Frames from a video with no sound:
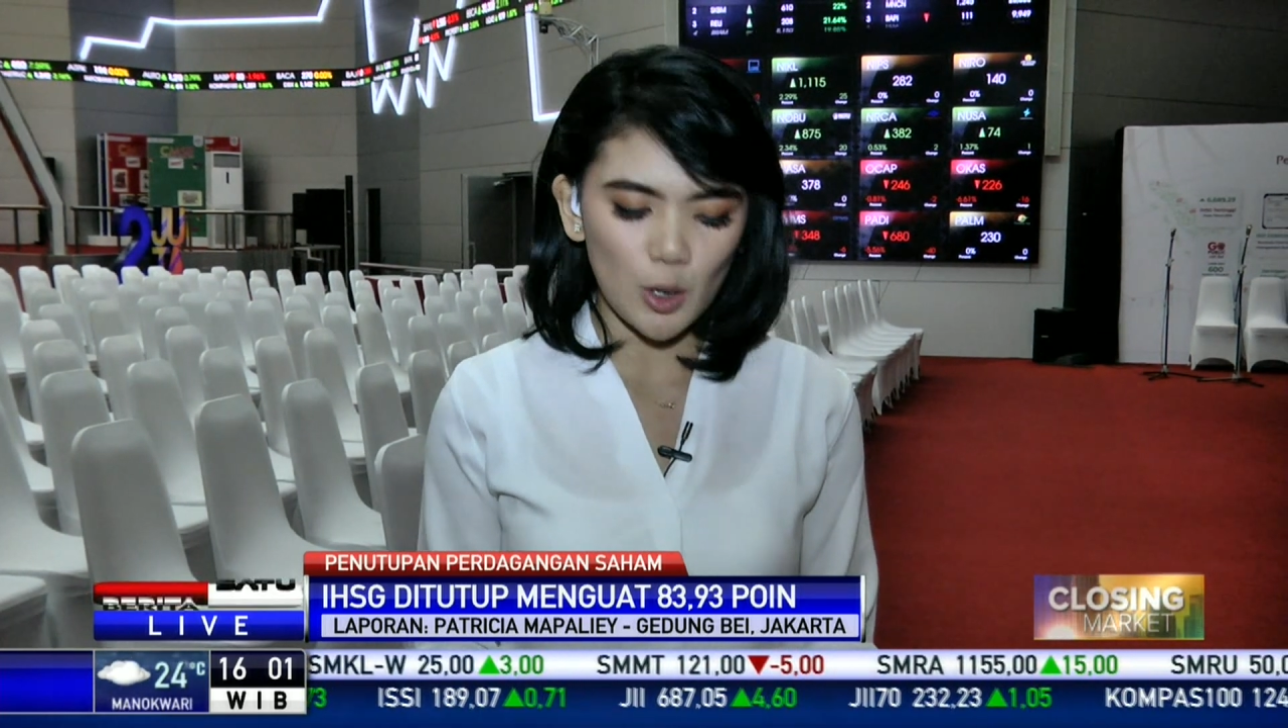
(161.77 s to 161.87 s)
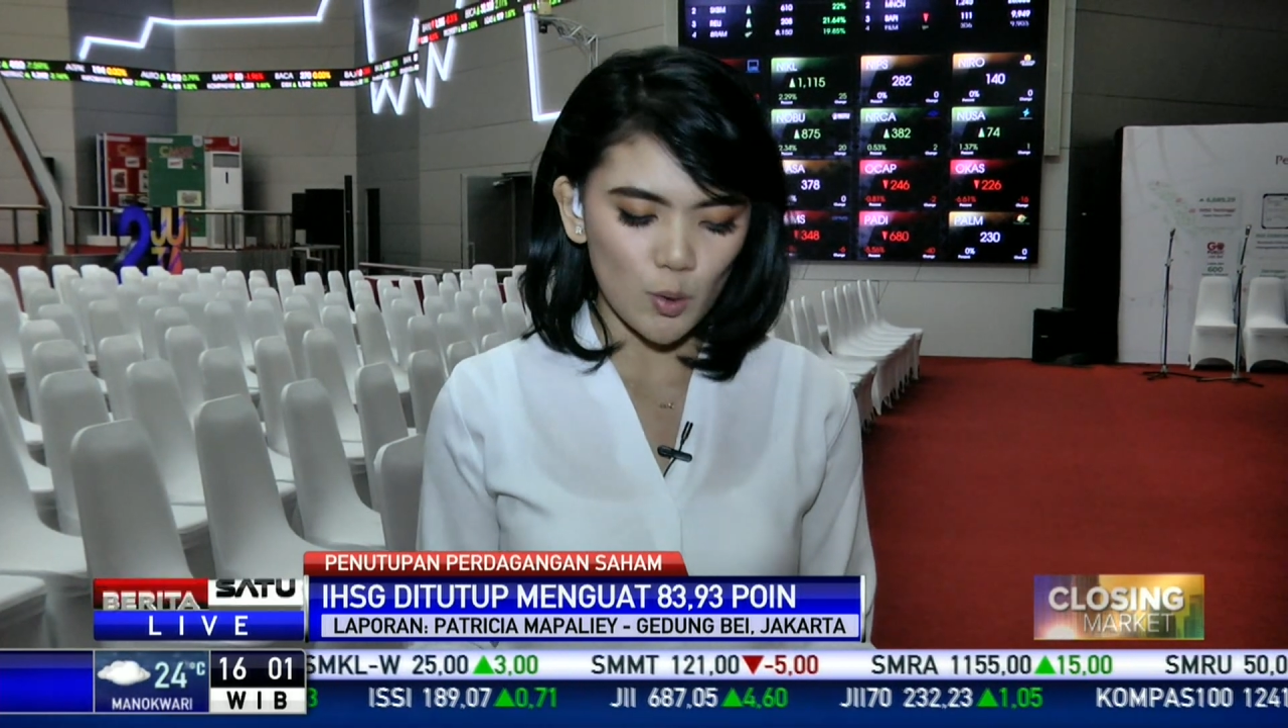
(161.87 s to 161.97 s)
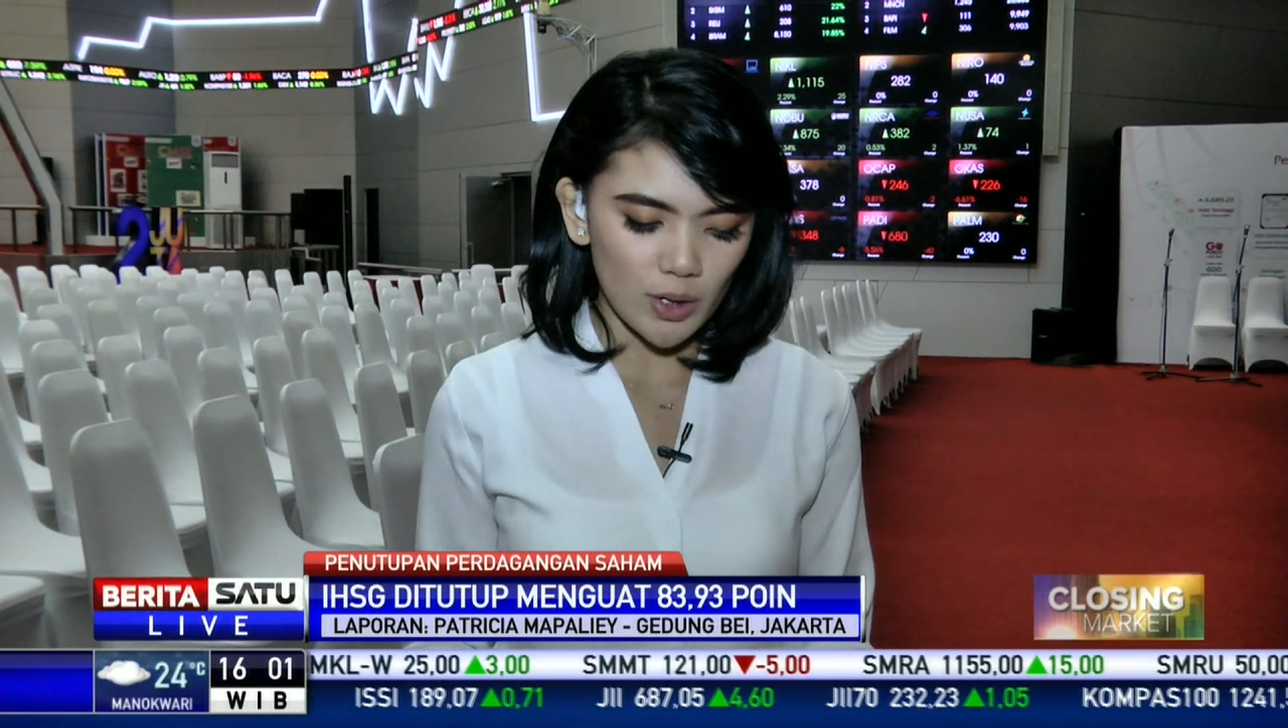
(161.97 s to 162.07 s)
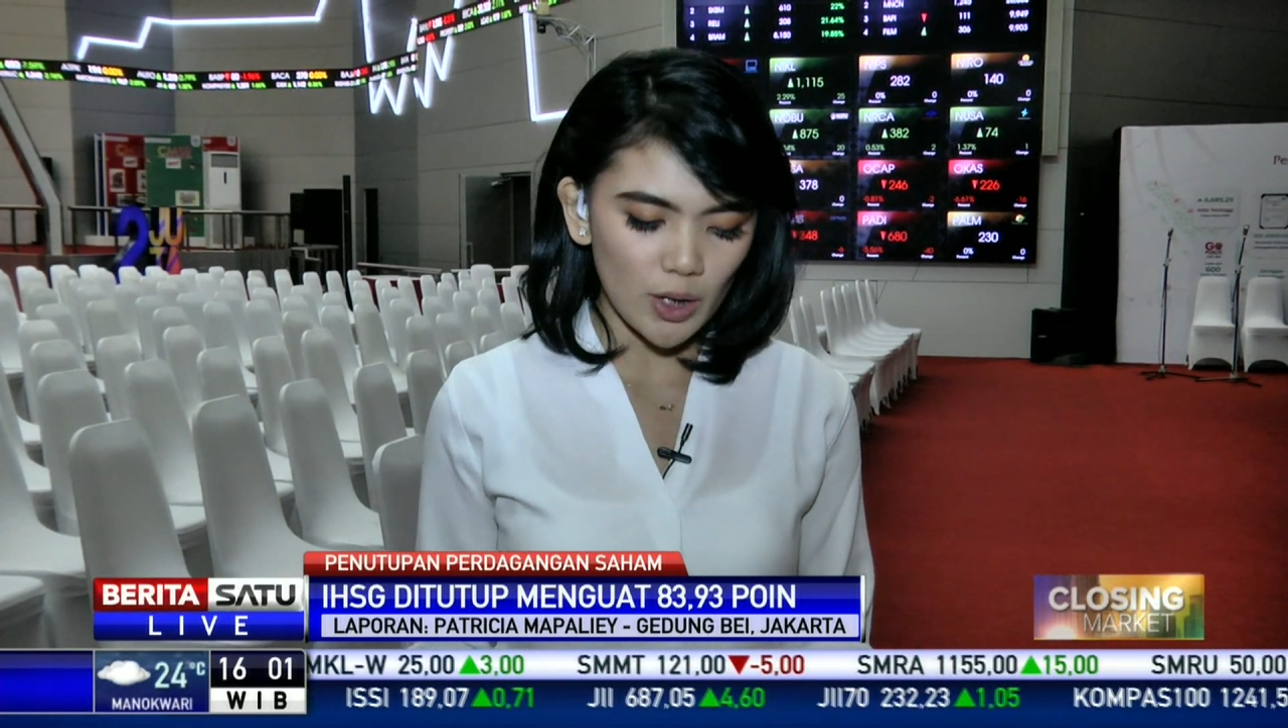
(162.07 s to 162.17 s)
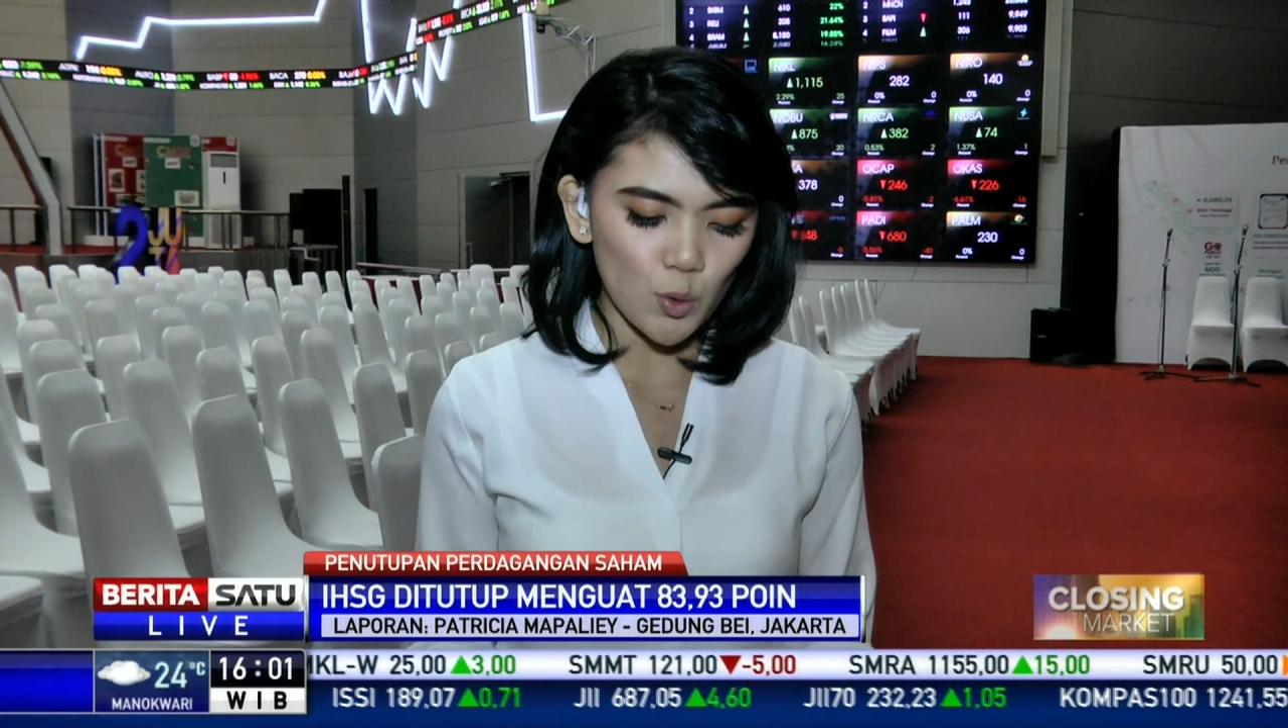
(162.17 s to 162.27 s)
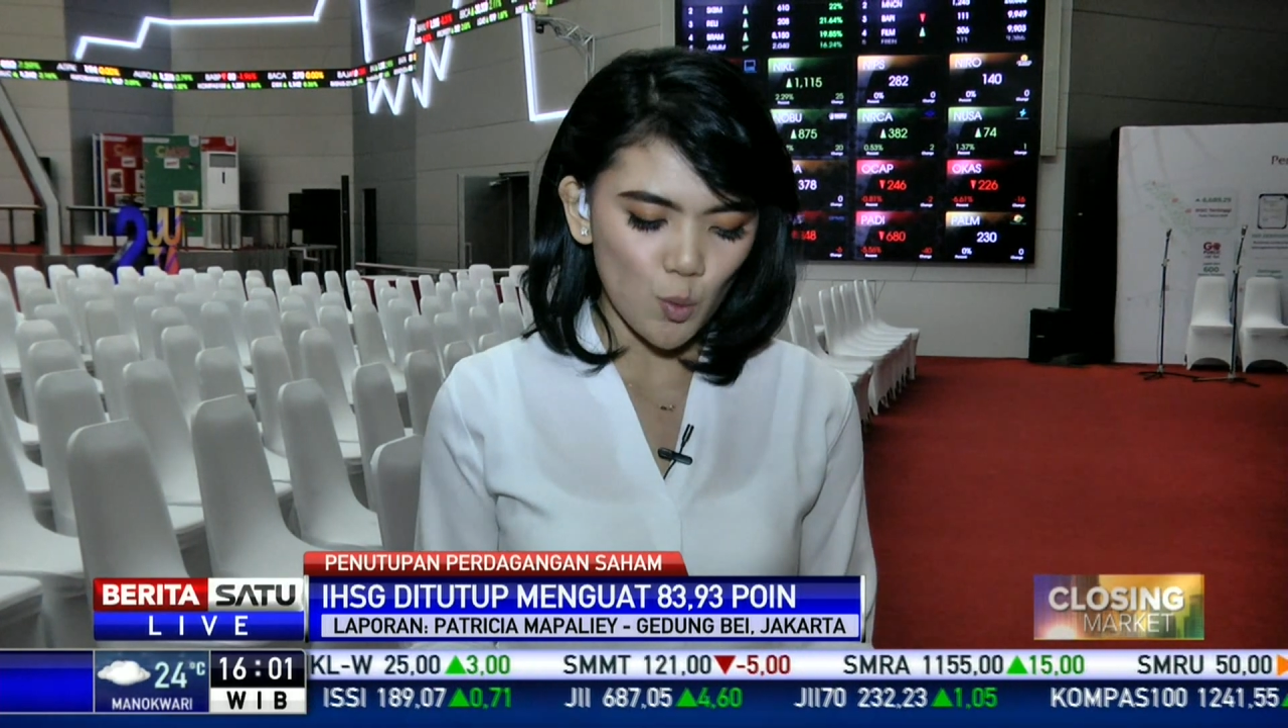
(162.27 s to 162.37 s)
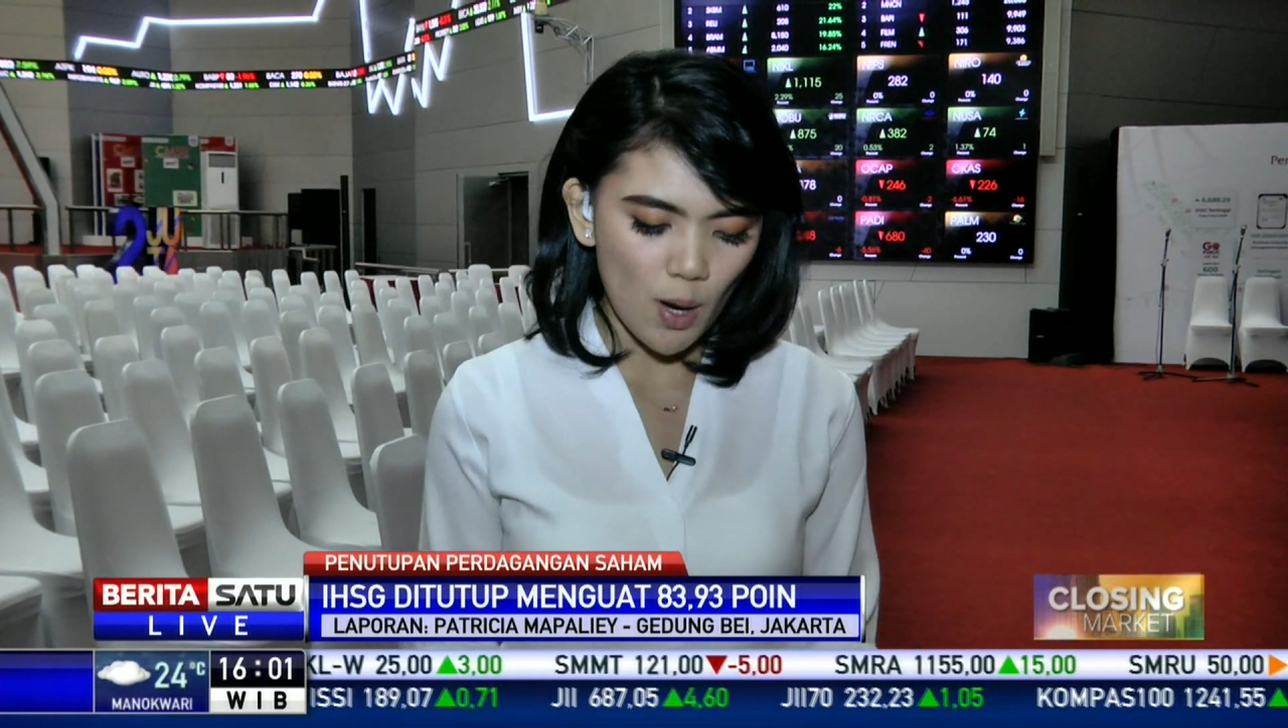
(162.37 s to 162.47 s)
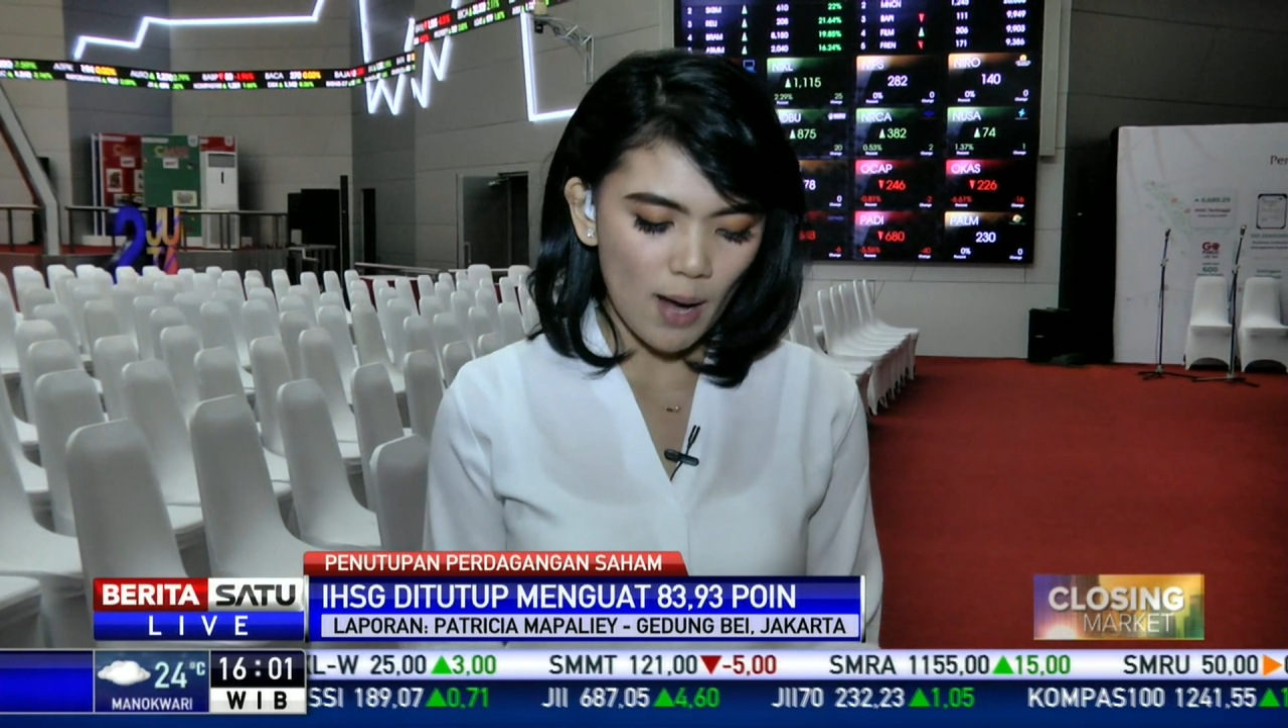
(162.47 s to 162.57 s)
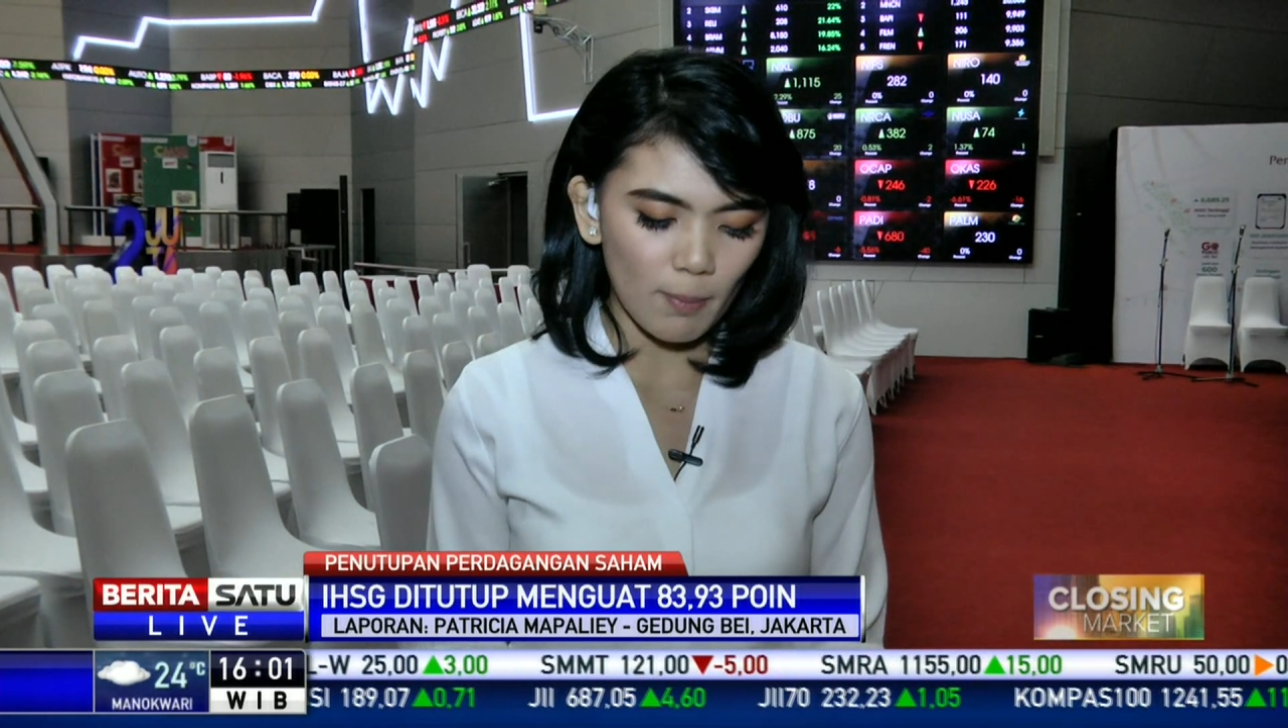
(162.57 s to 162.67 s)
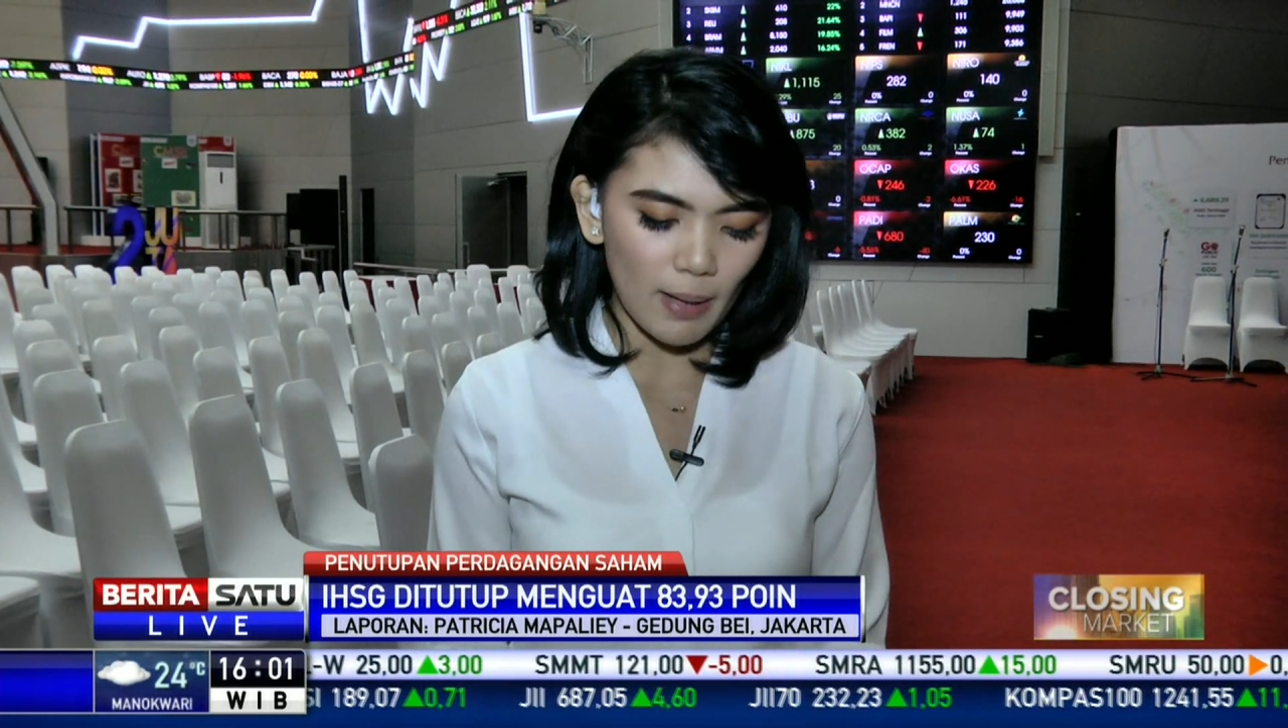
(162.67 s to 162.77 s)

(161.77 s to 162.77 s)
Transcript: periode 12